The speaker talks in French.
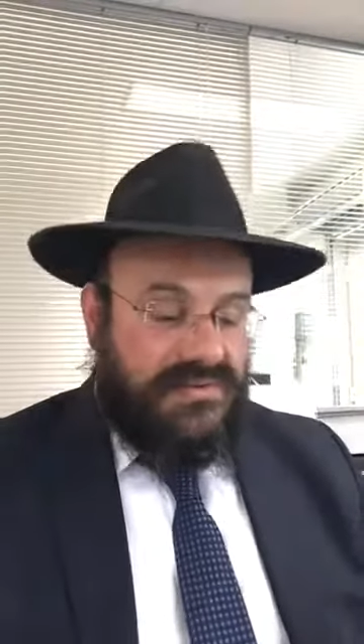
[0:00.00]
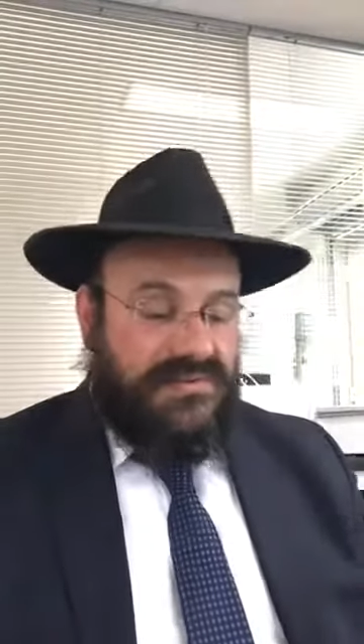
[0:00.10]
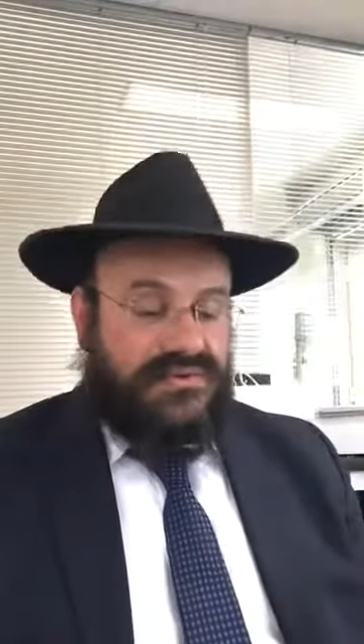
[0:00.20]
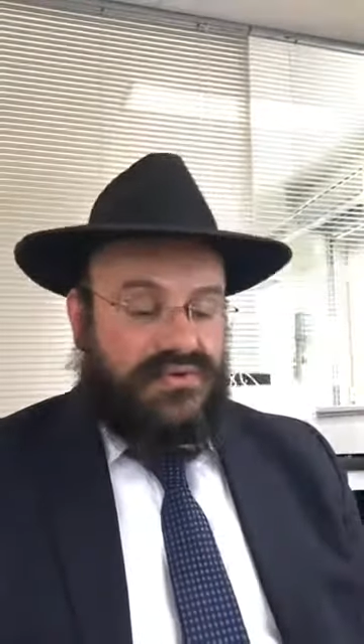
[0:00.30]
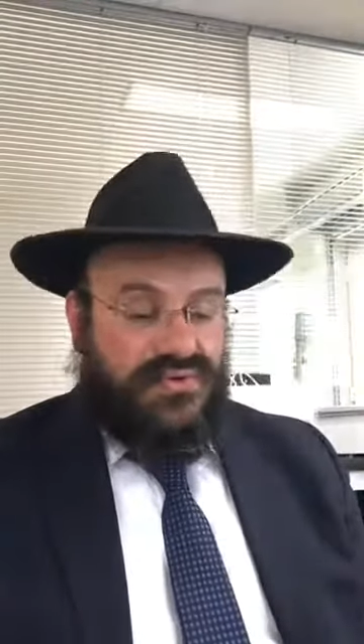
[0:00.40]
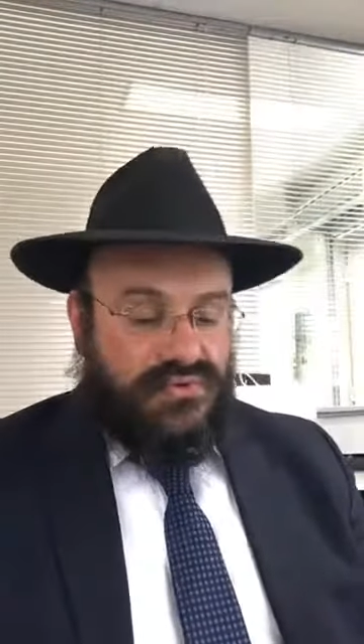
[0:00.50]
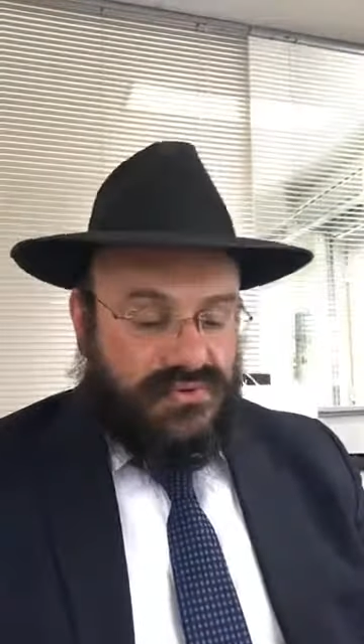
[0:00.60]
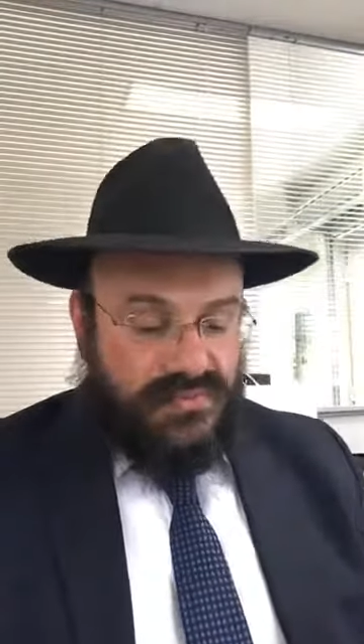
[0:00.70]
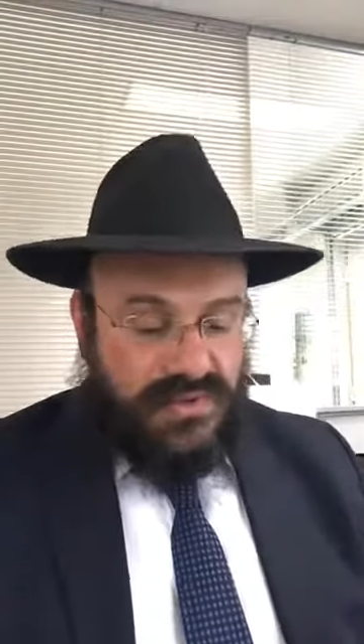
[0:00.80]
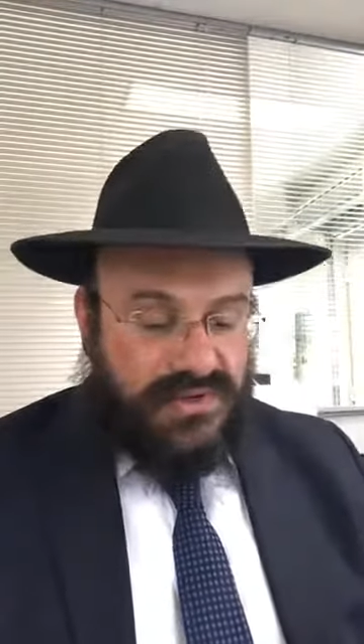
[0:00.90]
Le jour où tu
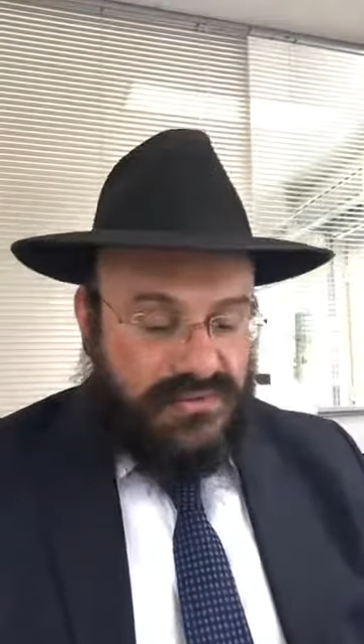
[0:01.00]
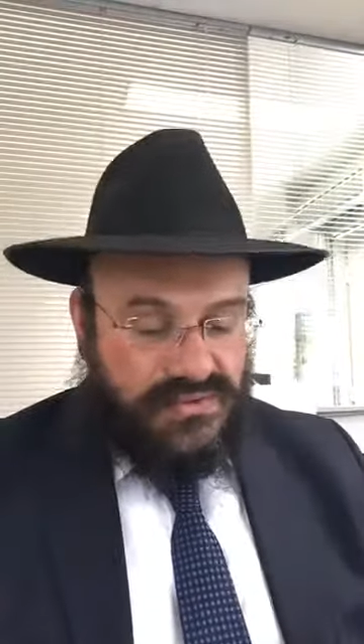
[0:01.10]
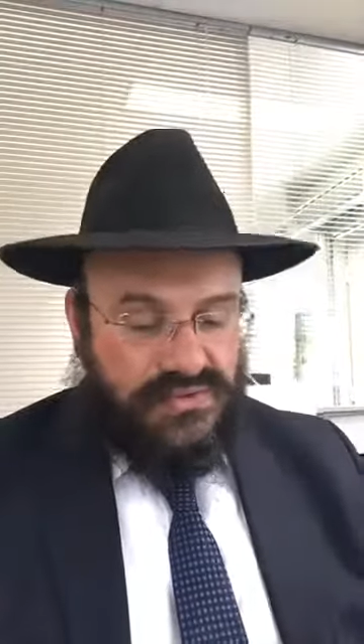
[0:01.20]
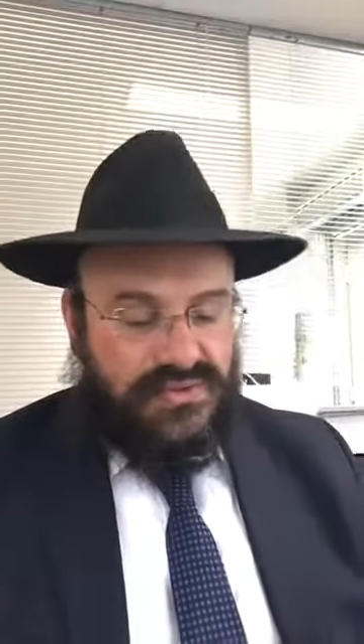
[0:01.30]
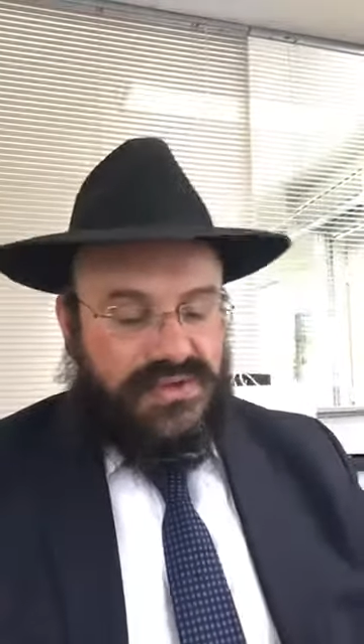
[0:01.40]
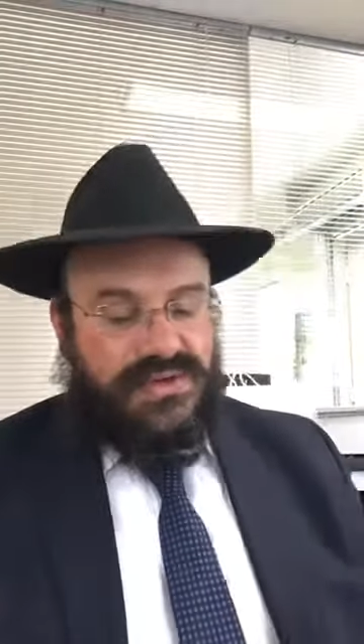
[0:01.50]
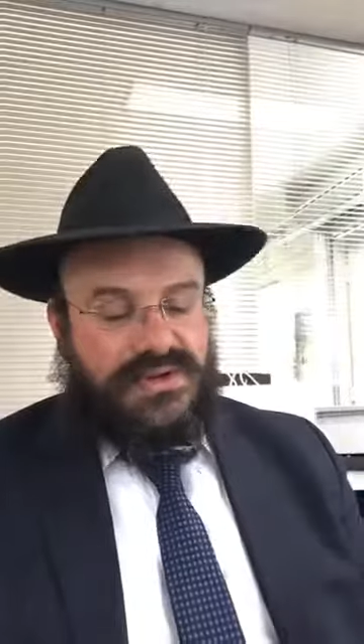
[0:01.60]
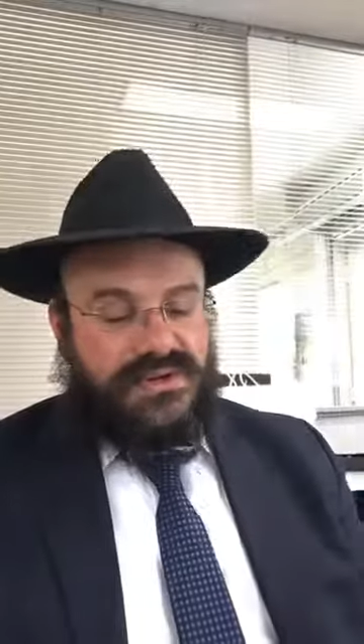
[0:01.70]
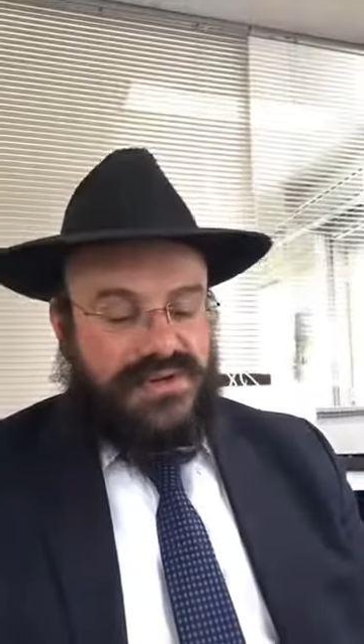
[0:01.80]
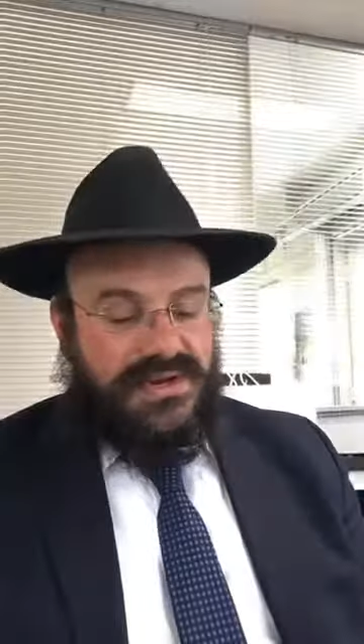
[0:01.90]
plantes, le jour où tu récoltes,